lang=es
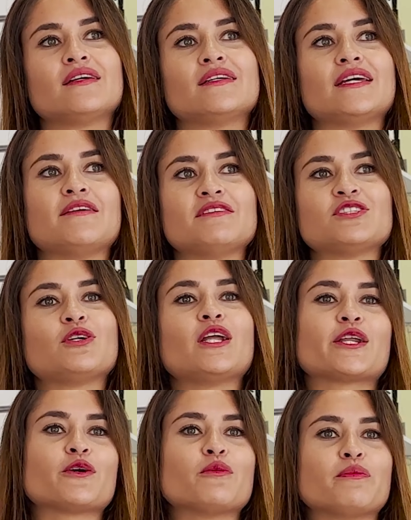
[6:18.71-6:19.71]
he visto
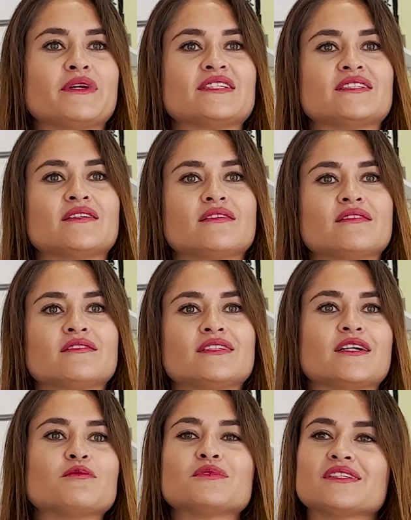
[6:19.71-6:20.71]
la recompensa. O
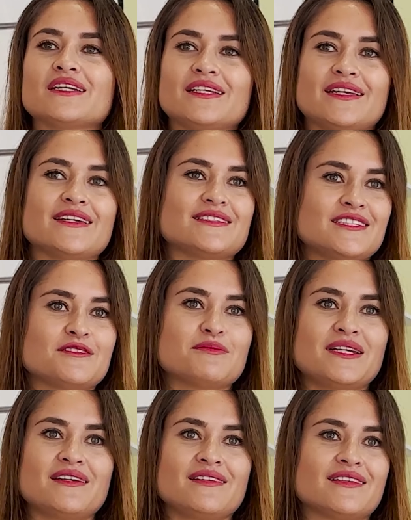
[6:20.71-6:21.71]
sea, como que el que
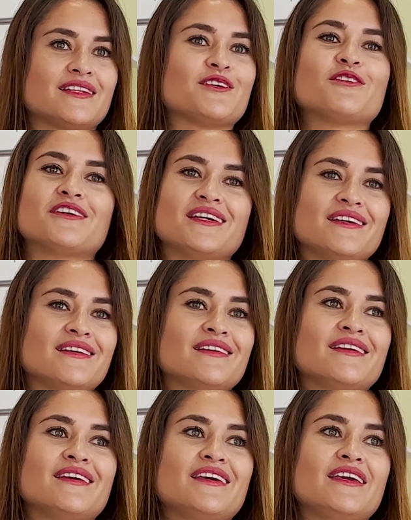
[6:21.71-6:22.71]
siembra, recoge.
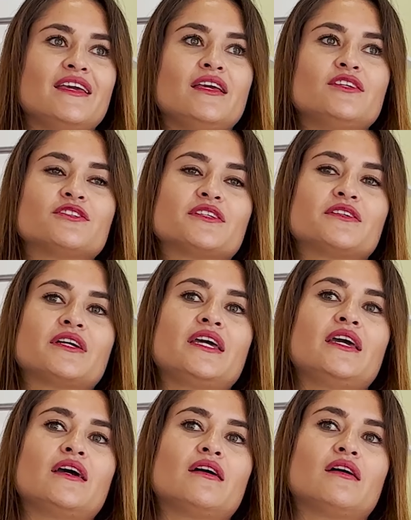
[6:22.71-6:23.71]
Y yo creo
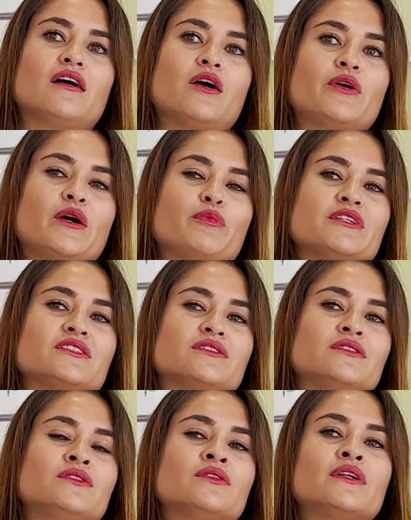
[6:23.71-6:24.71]
que ahora pues
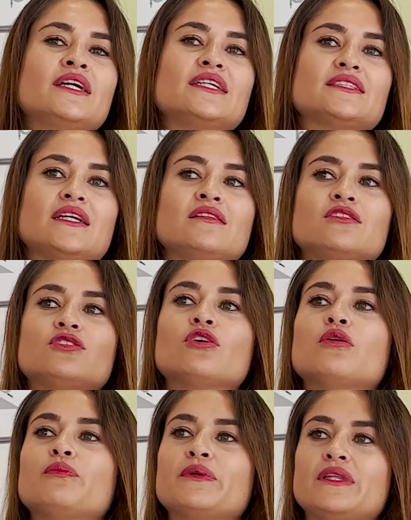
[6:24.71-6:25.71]
no es el
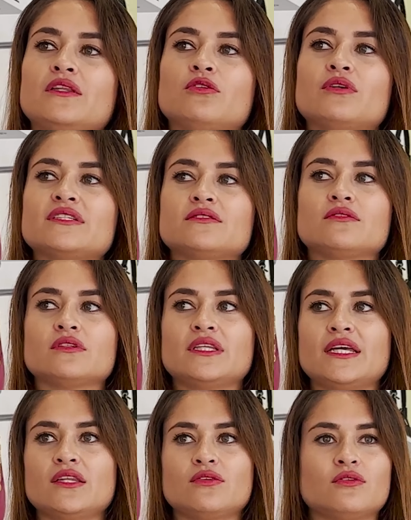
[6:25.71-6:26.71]
top, no es
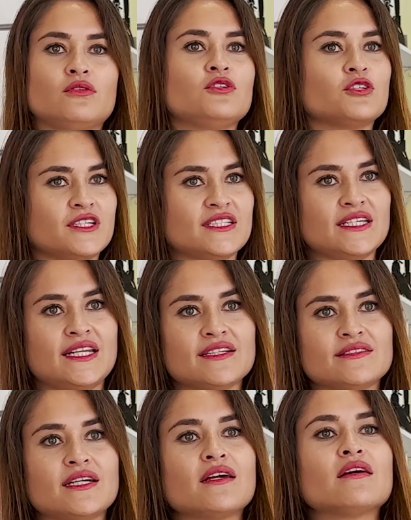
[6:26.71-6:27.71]
donde yo quisiera
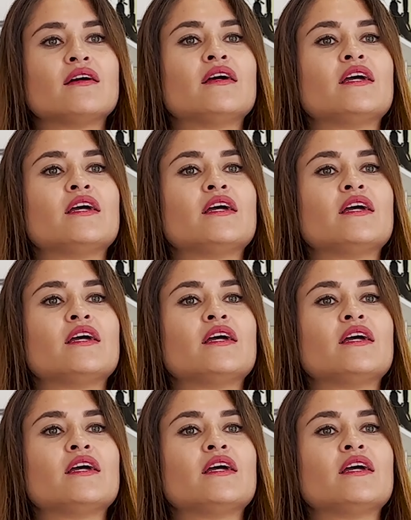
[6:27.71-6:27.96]
estar,